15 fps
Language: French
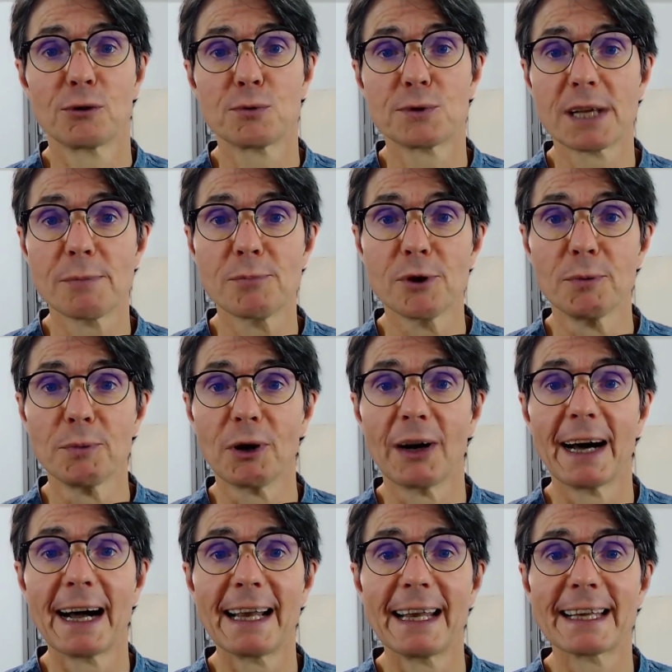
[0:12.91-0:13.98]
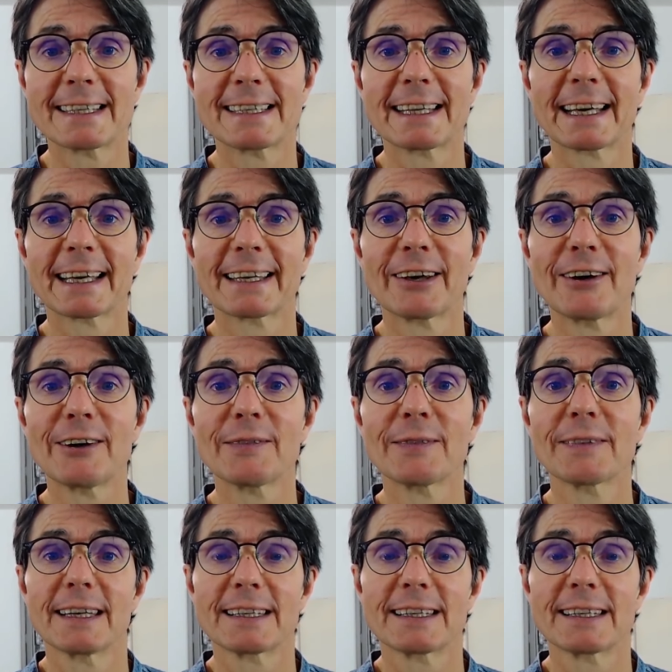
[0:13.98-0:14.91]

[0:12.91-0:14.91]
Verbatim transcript: tout simplement à l'extérieur,